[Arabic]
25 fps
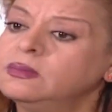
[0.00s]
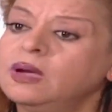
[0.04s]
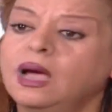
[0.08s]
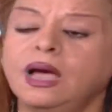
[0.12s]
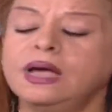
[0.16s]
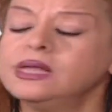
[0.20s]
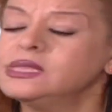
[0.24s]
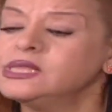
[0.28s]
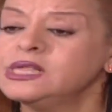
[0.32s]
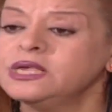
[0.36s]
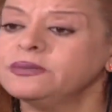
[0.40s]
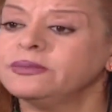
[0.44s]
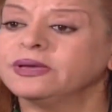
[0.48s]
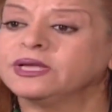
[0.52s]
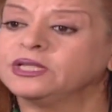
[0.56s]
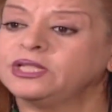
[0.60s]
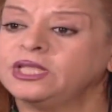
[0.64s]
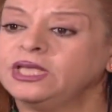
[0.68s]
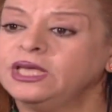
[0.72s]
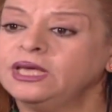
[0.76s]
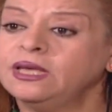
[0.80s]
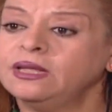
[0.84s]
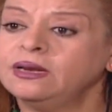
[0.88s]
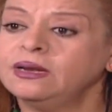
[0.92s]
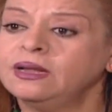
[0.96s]
عظيم
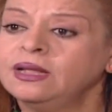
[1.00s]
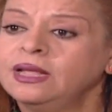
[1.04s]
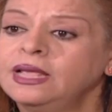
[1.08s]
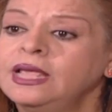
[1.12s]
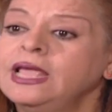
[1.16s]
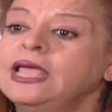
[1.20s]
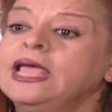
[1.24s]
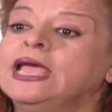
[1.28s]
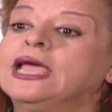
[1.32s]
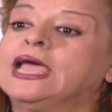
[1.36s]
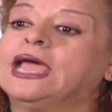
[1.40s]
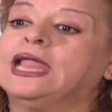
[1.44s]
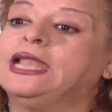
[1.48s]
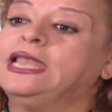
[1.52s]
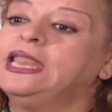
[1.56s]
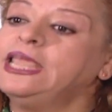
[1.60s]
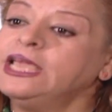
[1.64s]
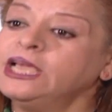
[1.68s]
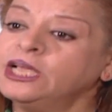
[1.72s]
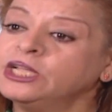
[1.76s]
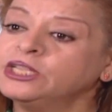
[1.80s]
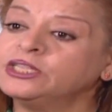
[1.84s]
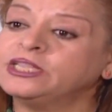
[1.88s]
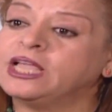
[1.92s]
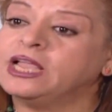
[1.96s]
كثير خليه
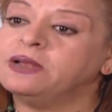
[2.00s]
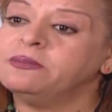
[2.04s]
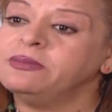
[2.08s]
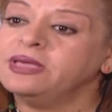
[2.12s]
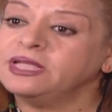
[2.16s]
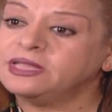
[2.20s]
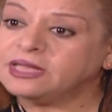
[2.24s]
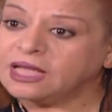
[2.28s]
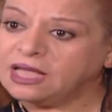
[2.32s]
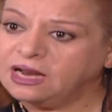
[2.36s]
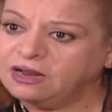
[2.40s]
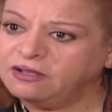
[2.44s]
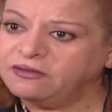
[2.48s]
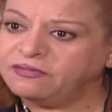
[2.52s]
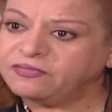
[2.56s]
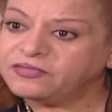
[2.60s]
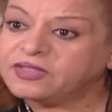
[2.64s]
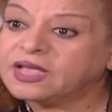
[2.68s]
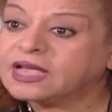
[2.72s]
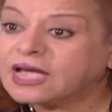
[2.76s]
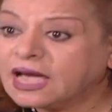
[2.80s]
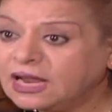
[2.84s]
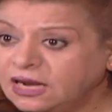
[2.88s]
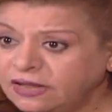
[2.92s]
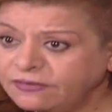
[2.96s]
يحط هال ألف
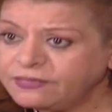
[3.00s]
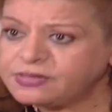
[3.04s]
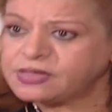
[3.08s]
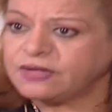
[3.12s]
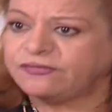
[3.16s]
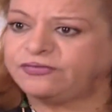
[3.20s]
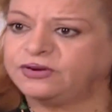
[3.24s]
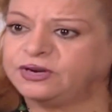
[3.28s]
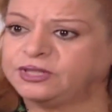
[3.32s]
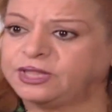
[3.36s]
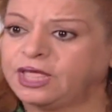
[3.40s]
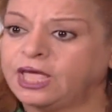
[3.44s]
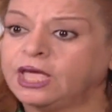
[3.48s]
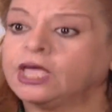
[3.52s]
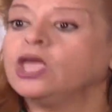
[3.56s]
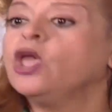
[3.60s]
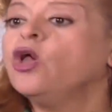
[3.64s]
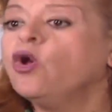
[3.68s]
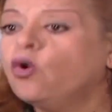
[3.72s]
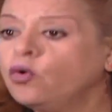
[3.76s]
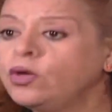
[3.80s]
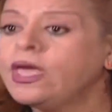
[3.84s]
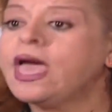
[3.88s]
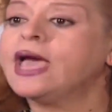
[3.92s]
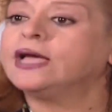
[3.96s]
تكاليف سفرتك
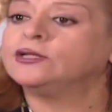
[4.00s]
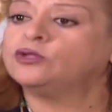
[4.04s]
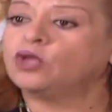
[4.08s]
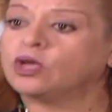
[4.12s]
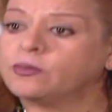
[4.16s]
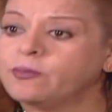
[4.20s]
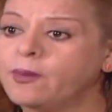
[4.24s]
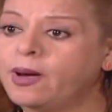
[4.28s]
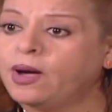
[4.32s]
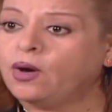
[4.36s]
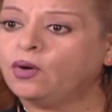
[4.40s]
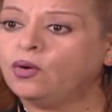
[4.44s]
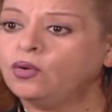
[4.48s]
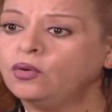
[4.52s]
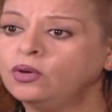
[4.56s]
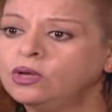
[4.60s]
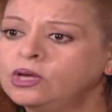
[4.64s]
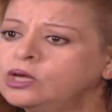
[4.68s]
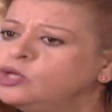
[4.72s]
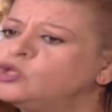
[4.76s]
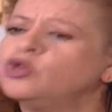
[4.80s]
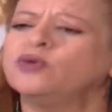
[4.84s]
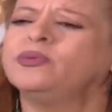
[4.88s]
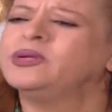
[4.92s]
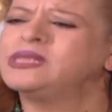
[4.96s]
وياخذك معه
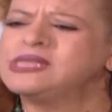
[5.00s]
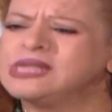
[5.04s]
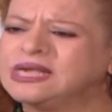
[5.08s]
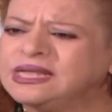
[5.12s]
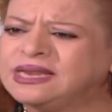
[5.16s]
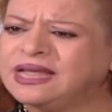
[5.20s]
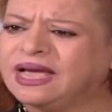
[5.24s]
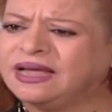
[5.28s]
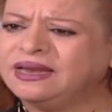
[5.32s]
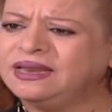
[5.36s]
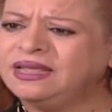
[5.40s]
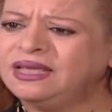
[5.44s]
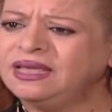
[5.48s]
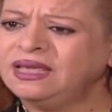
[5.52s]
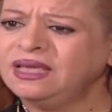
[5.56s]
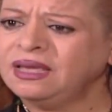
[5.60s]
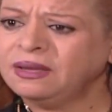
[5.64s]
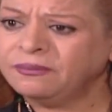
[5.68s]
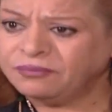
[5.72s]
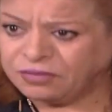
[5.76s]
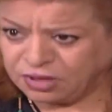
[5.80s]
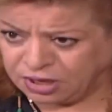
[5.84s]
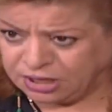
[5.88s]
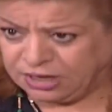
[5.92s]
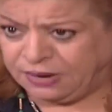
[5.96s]
شو بصير يعني
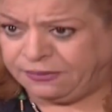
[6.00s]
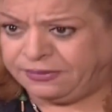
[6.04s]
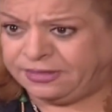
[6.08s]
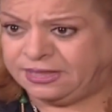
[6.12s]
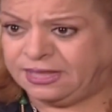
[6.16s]
تخرب